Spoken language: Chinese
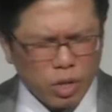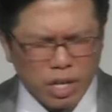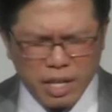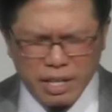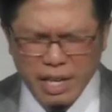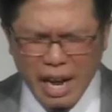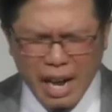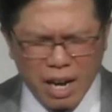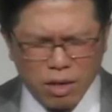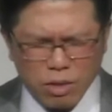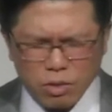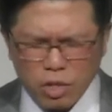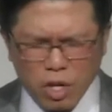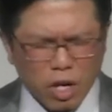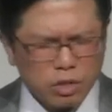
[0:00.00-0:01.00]
它转
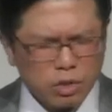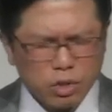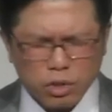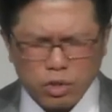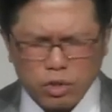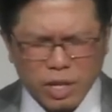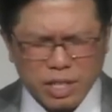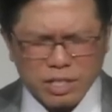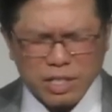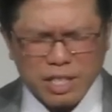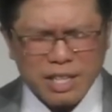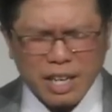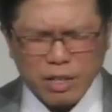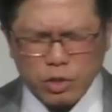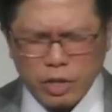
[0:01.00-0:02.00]
化成
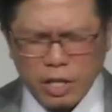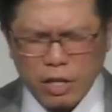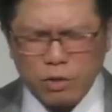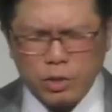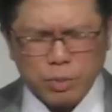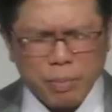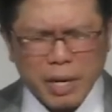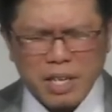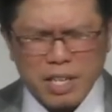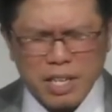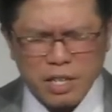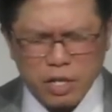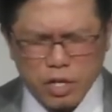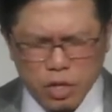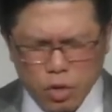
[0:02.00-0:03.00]
信
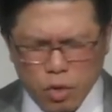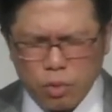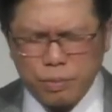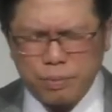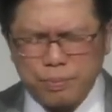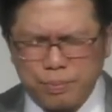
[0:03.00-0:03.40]
心。